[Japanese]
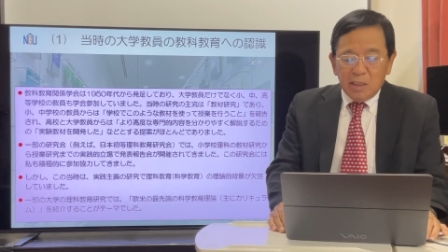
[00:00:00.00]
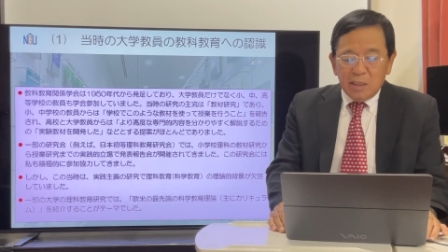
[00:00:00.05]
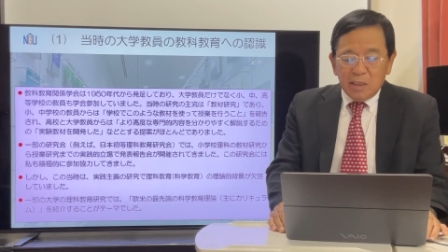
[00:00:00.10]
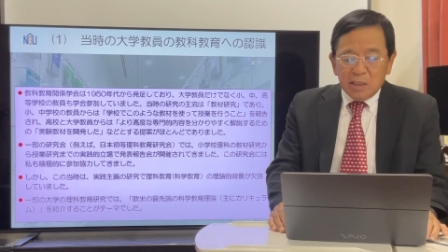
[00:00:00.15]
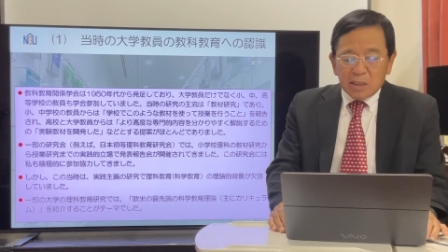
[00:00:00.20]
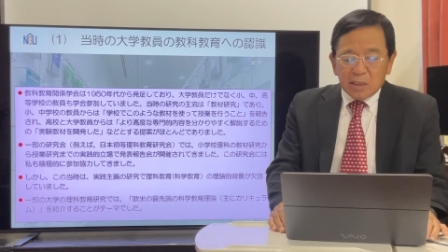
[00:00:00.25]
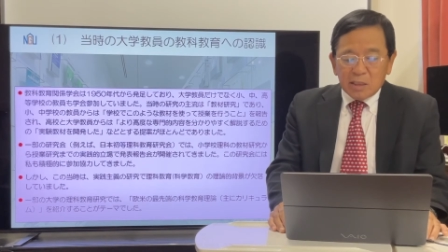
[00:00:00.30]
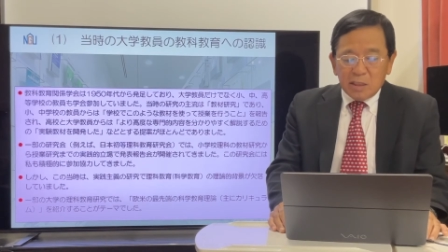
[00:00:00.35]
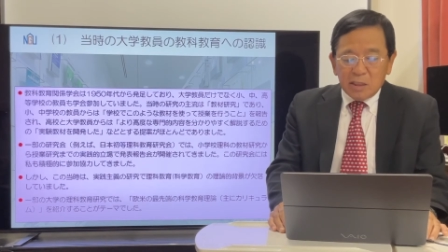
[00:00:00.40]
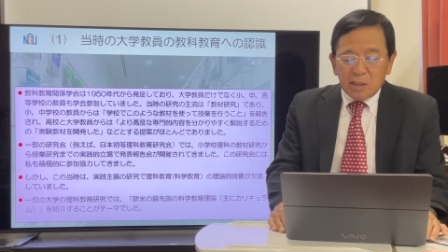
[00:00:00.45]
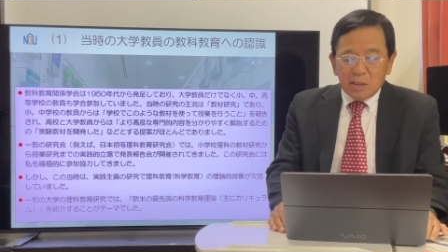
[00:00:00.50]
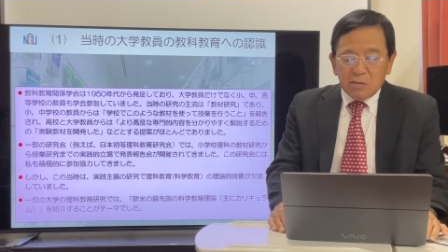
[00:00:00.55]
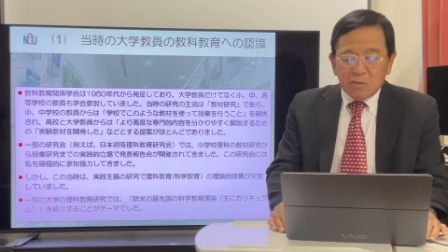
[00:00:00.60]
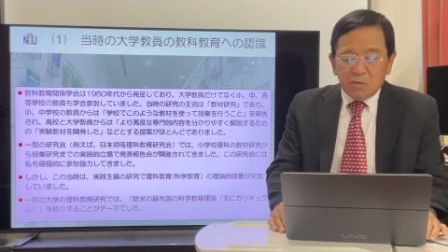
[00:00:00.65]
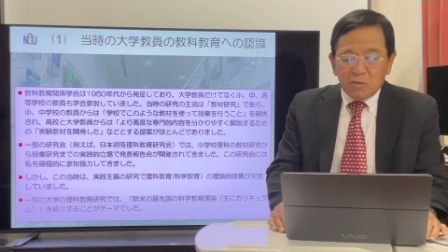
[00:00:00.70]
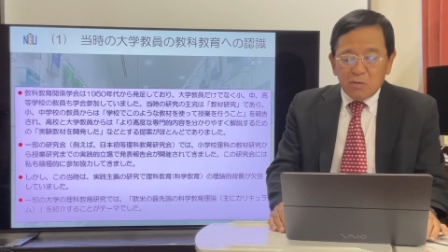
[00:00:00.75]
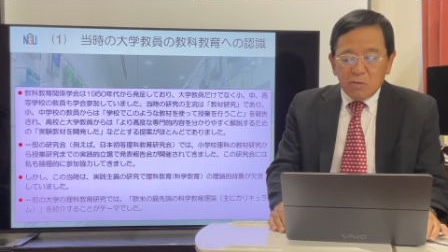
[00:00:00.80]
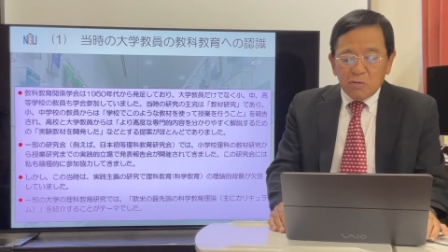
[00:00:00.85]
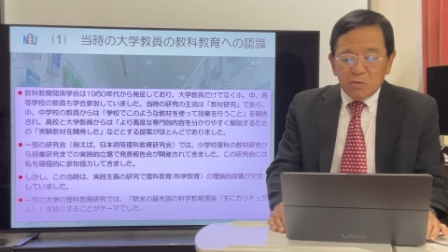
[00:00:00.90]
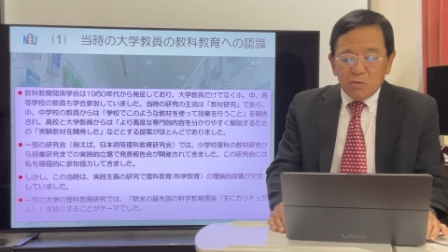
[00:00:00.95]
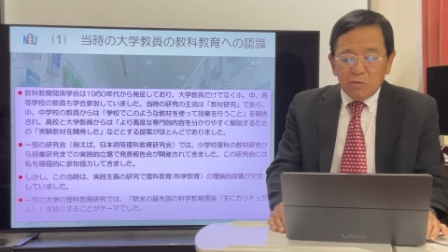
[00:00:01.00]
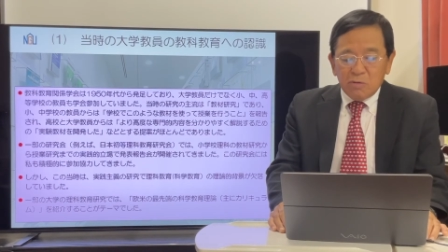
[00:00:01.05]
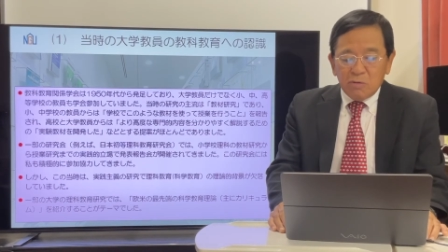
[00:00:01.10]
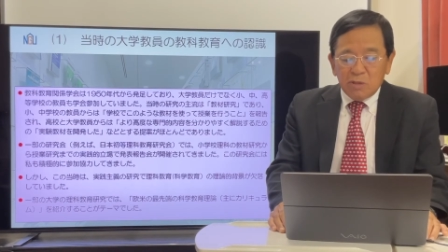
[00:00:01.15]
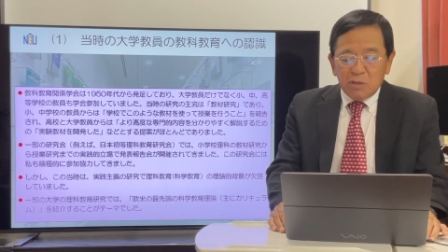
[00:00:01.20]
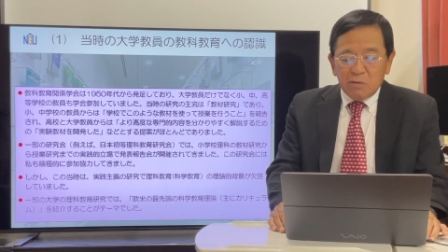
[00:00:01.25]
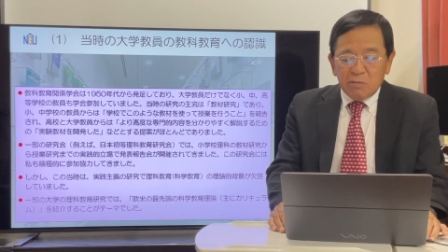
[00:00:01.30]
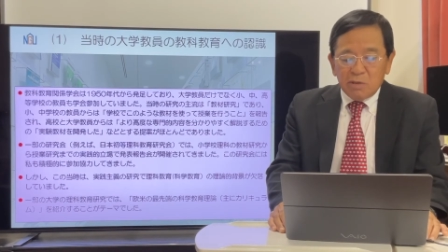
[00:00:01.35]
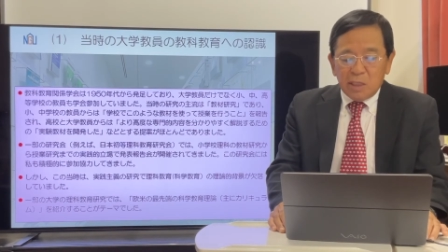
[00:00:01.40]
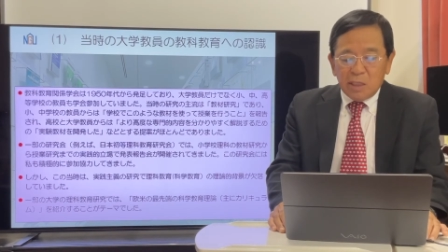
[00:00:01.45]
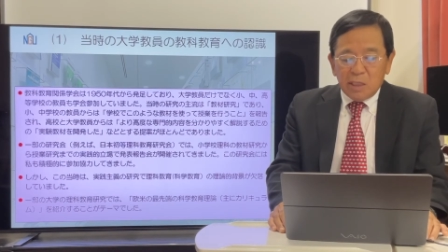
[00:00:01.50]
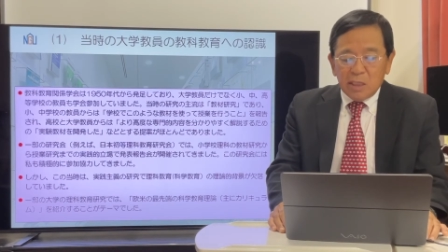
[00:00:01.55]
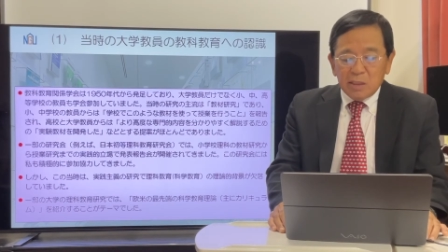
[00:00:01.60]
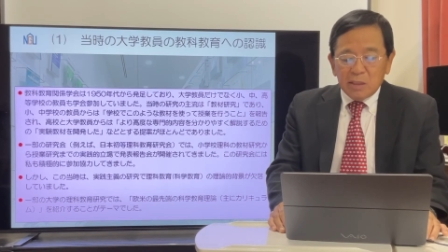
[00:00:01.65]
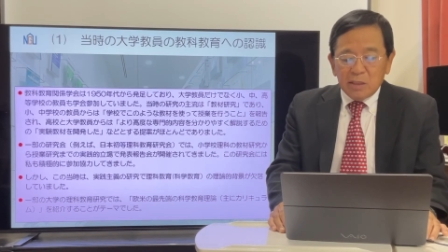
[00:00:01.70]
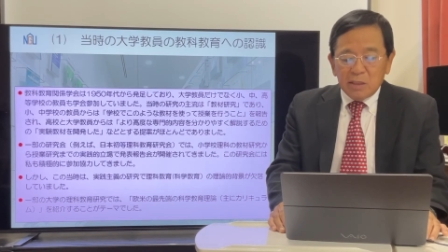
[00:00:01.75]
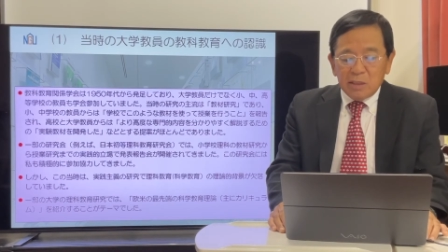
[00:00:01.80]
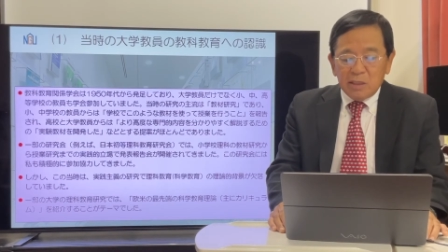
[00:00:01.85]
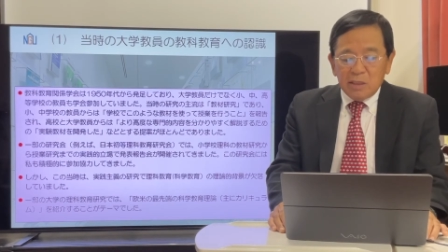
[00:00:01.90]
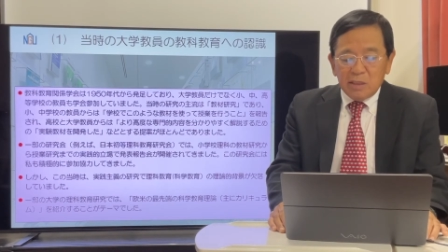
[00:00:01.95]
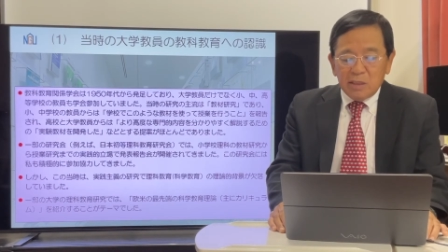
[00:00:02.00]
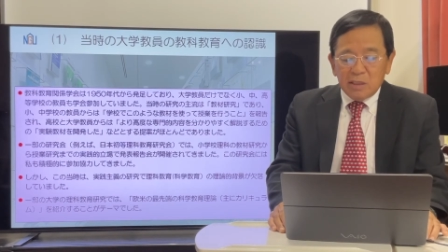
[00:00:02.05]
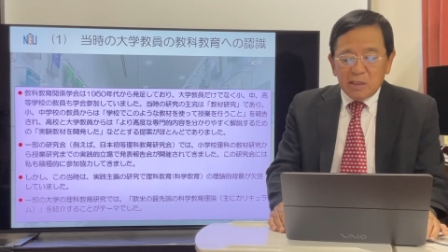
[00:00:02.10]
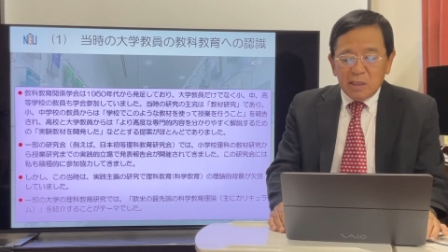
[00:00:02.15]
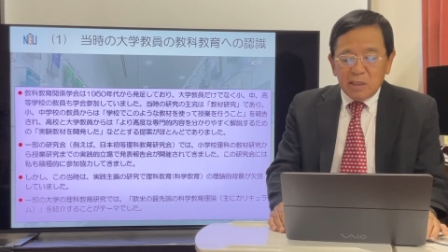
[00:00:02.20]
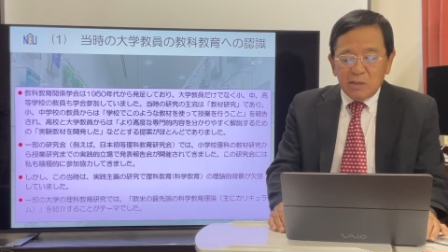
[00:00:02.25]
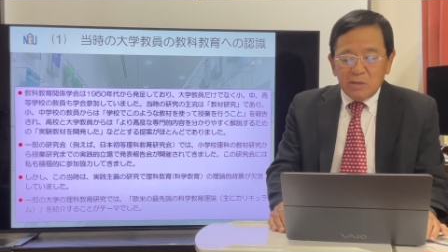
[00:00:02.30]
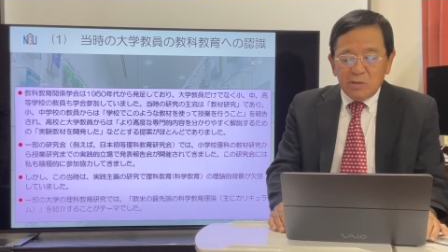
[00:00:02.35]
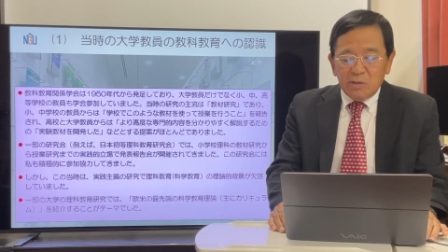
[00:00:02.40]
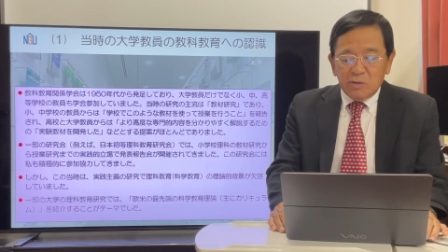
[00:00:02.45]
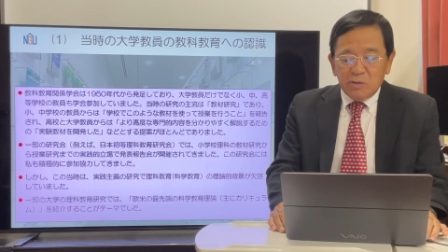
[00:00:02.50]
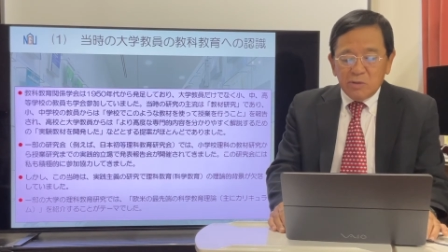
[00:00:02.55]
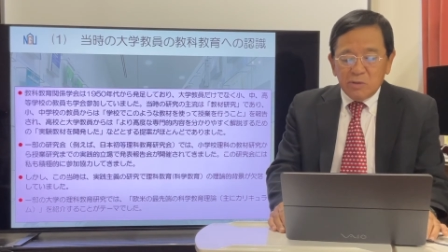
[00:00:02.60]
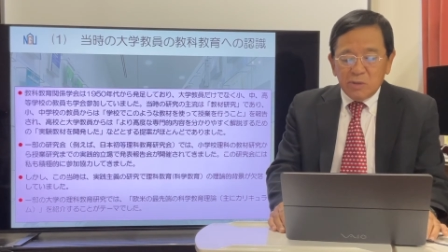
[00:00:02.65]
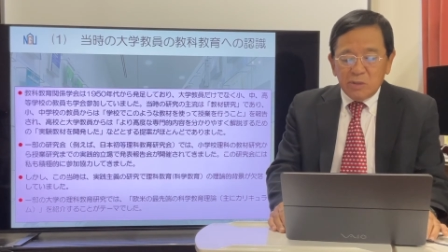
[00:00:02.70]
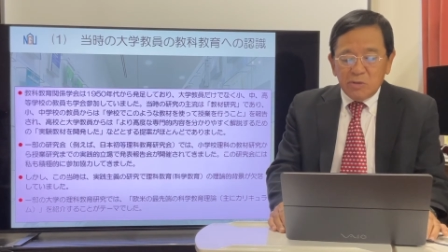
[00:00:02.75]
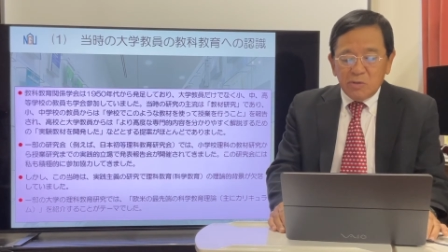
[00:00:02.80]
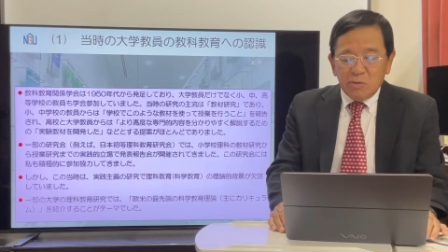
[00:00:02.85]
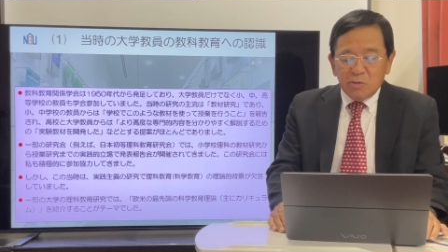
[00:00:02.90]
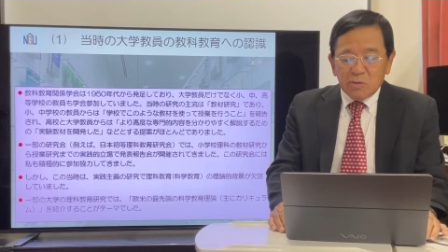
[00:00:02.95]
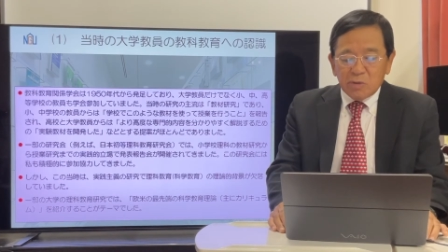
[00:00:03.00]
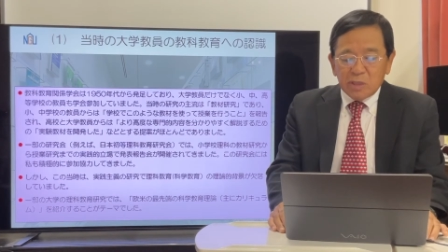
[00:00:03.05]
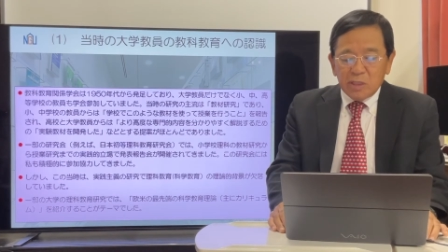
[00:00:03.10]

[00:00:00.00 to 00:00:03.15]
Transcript: しかしこの当時は実践主義の